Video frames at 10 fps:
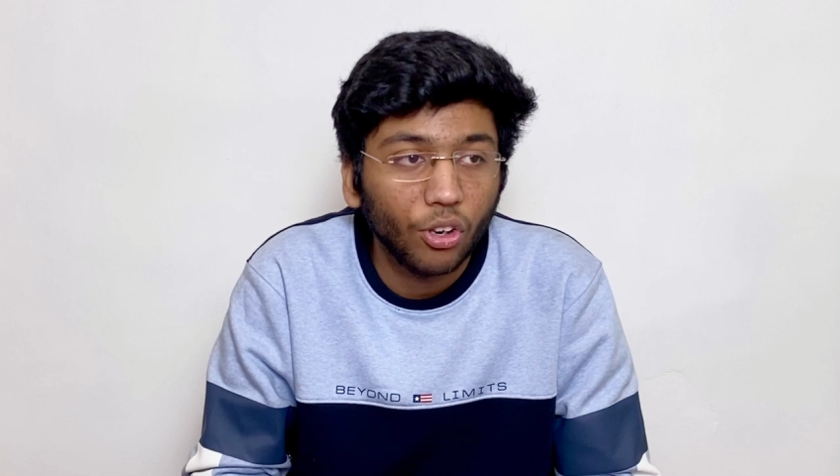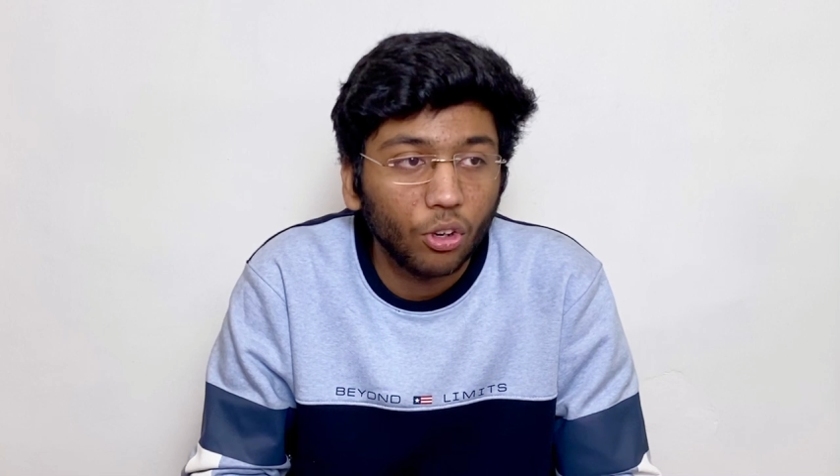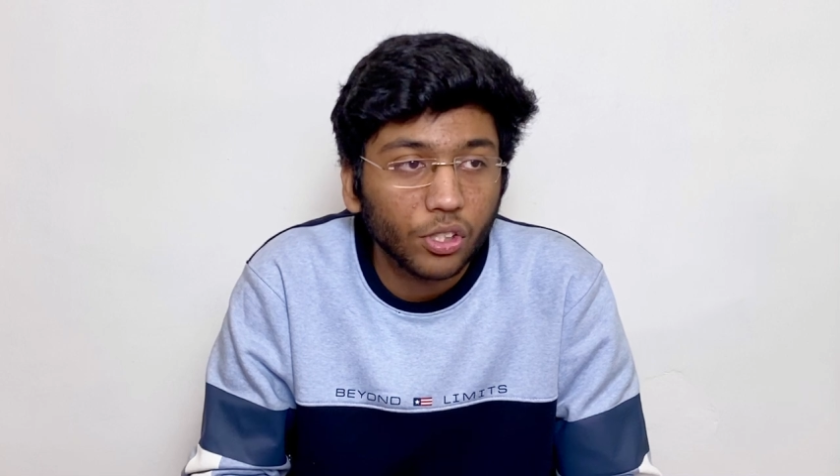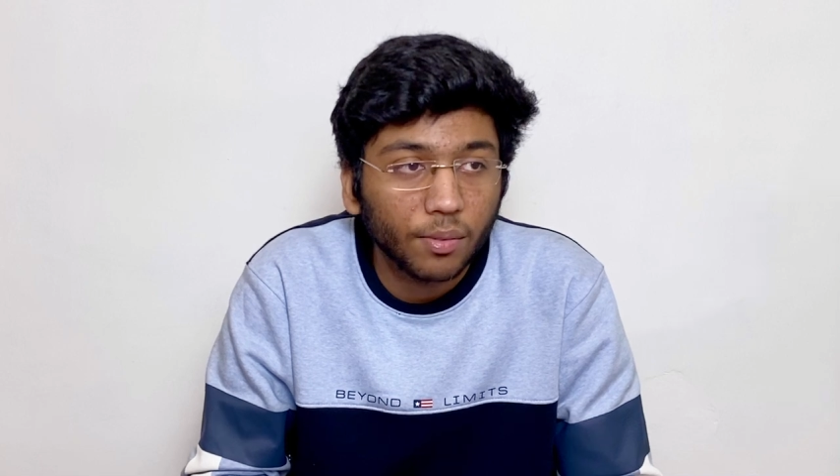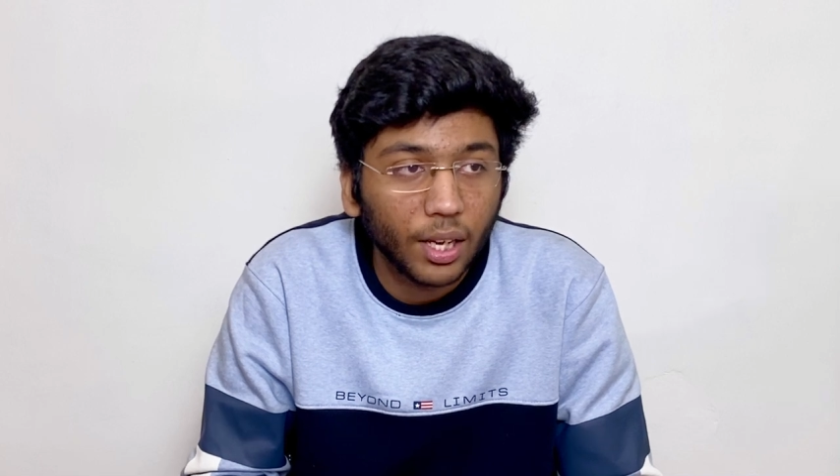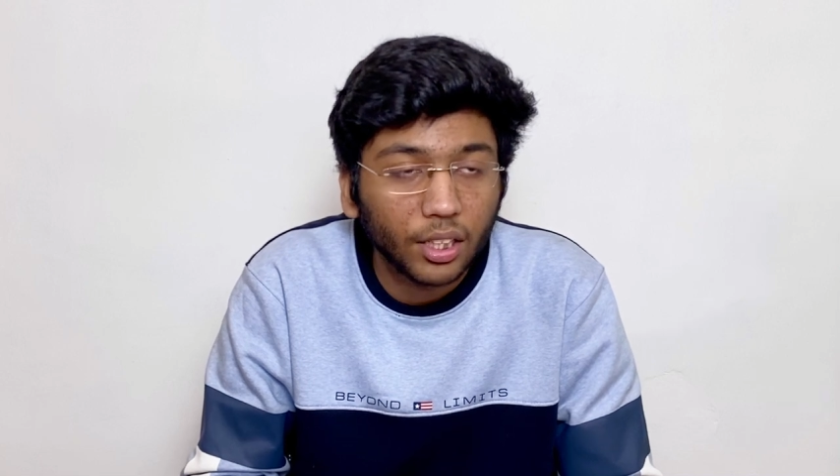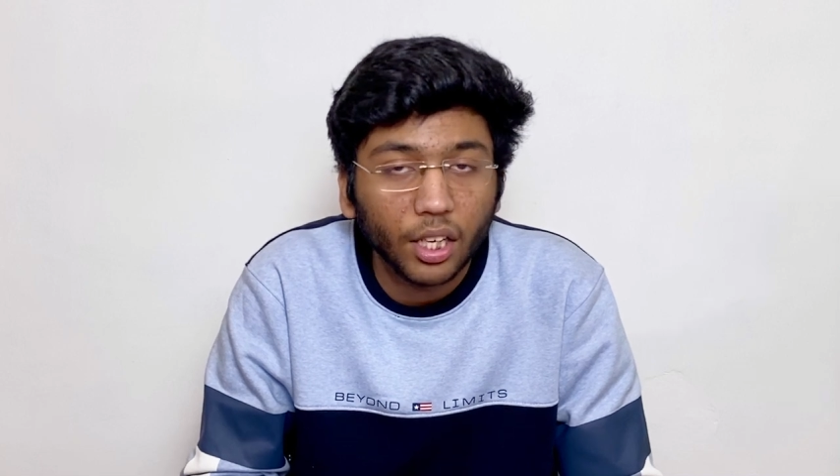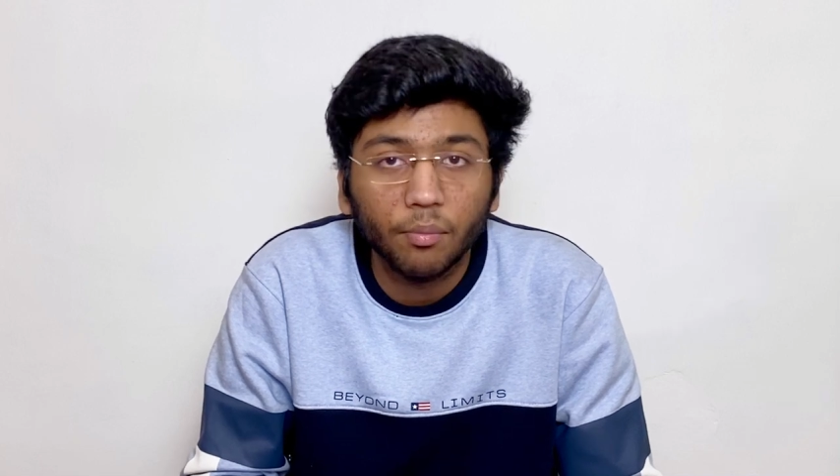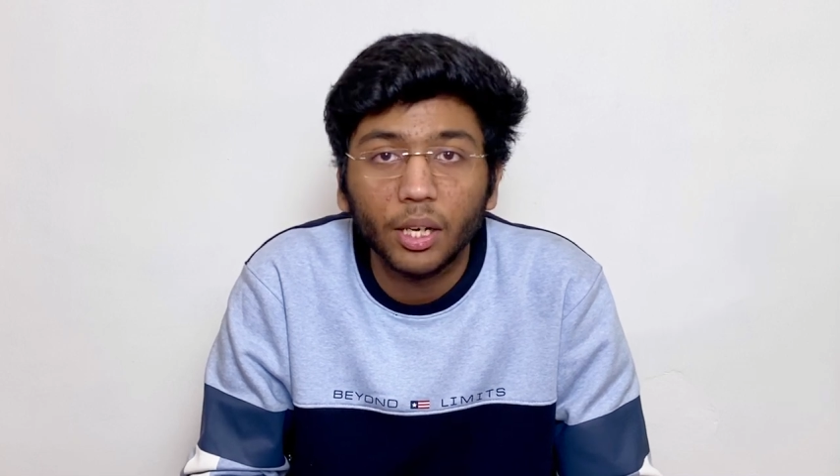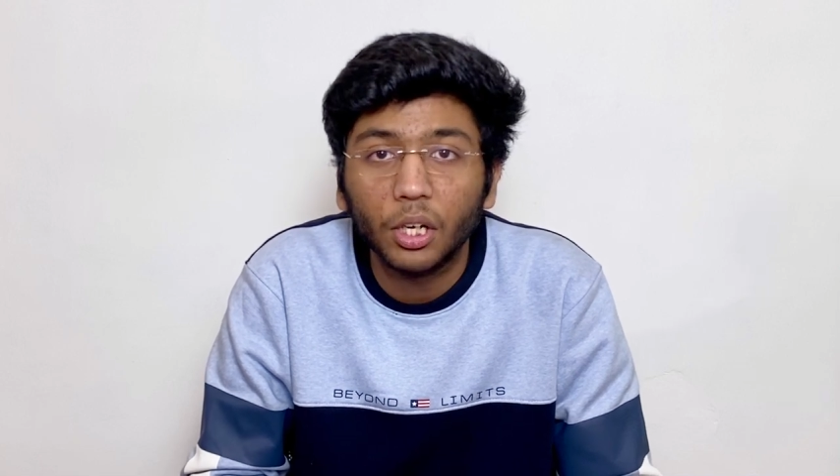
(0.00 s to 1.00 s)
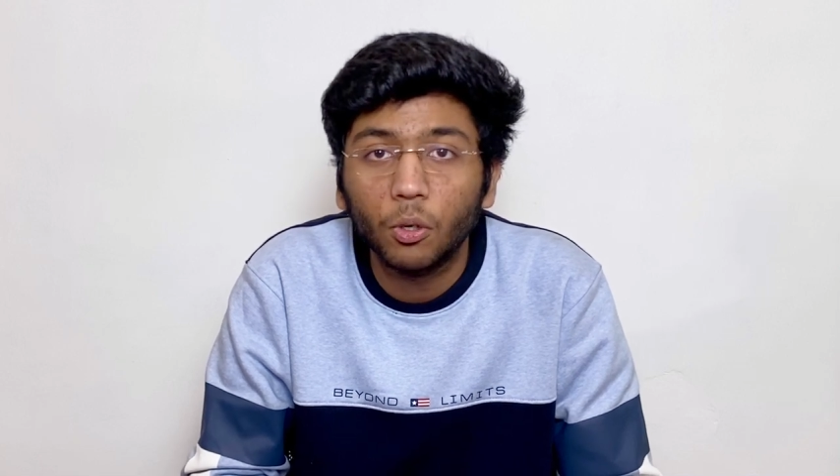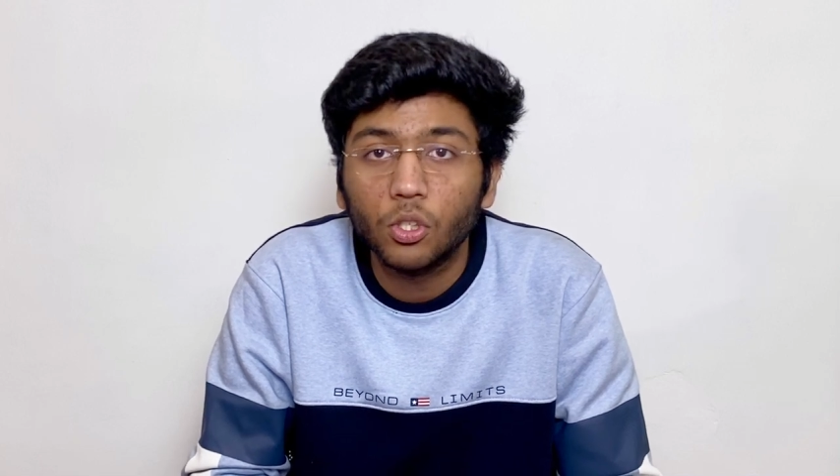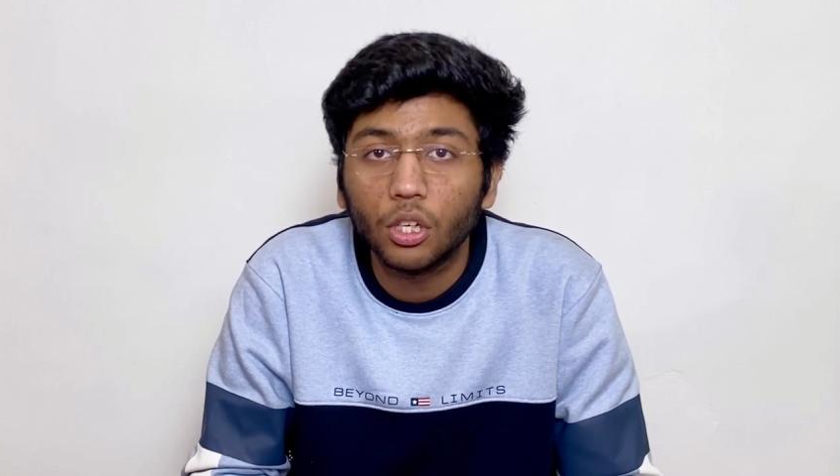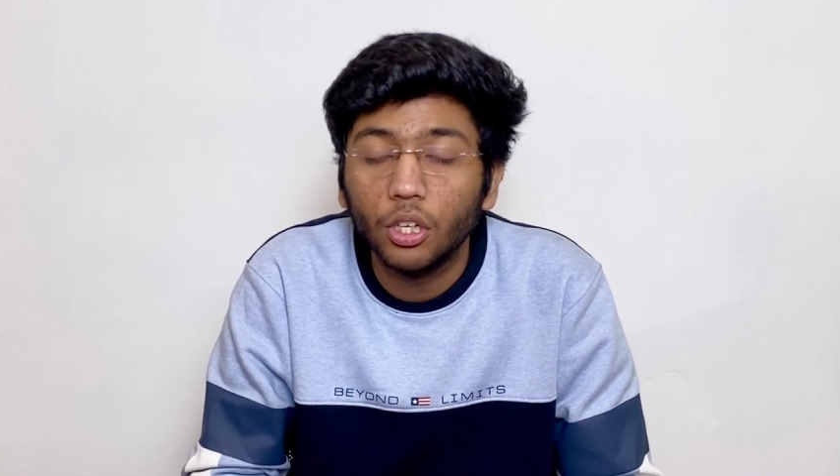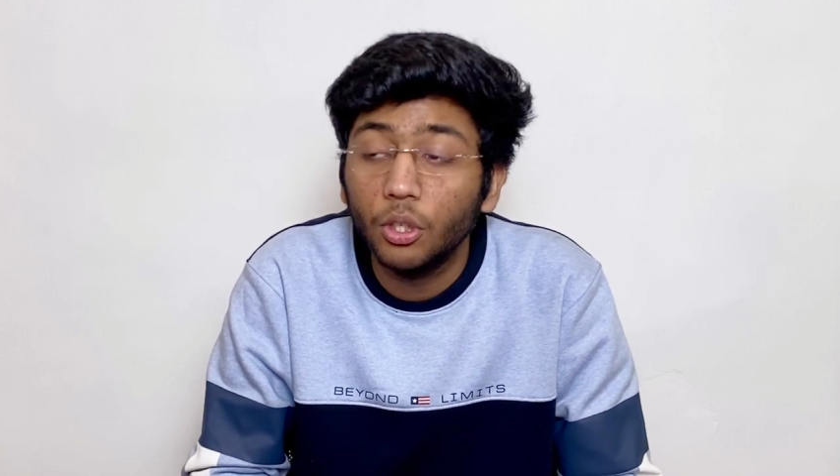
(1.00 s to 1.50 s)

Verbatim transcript: लोगों से बात करी मैंने कुछ